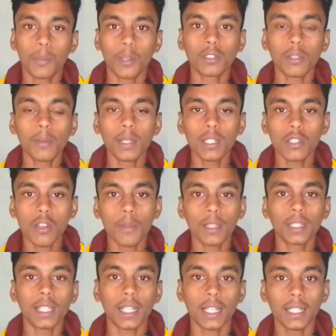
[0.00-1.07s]
বর্তমান
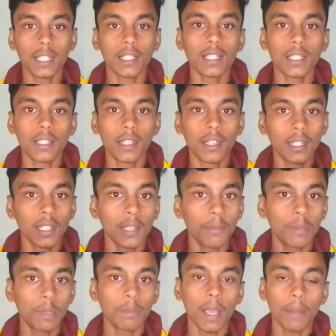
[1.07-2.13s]
সময় দেখা যাচ্ছে এ
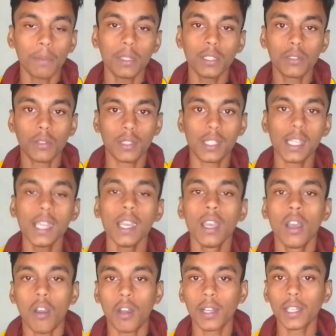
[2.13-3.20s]
ভিপ অ্যাপটি চলছে
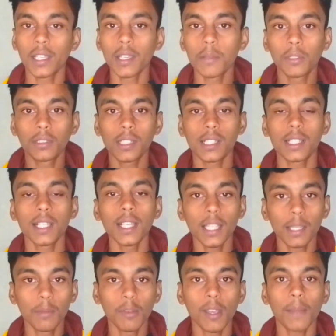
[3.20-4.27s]
অনেকে বলতেছে
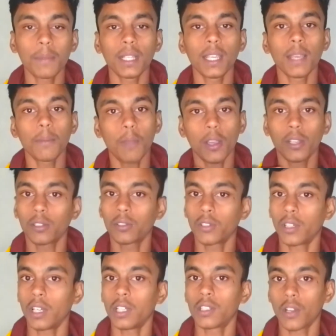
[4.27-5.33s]
ইমো অ্যাপটিকে বয়কট
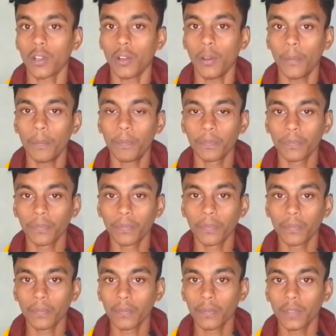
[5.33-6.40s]
করার জন্য
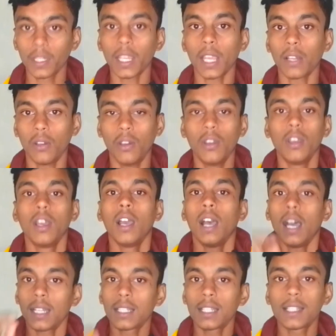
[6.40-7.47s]
কেন
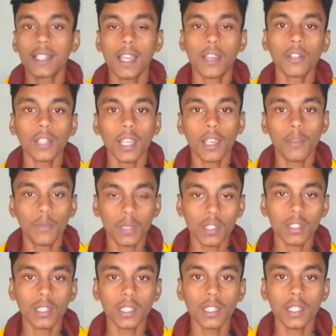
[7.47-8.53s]
আচ্ছা যাই হোক এই
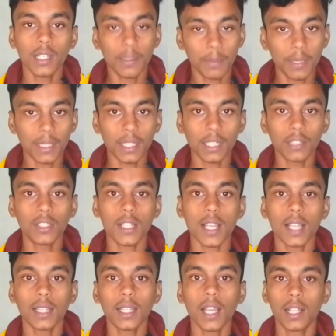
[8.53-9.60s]
বিষয়টি বিস্তারিত
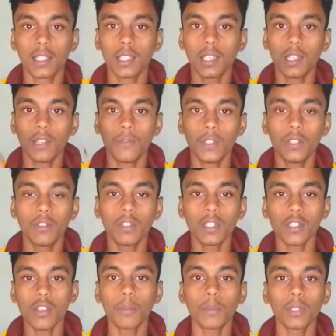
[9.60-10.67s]
জানতে আজকের এই
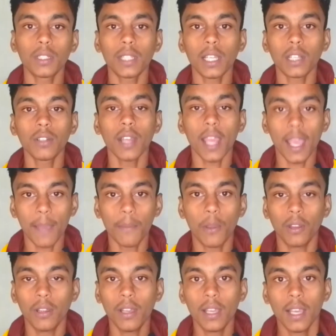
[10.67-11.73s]
ভিডিওটি সম্পূর্ণ দেখুন এবং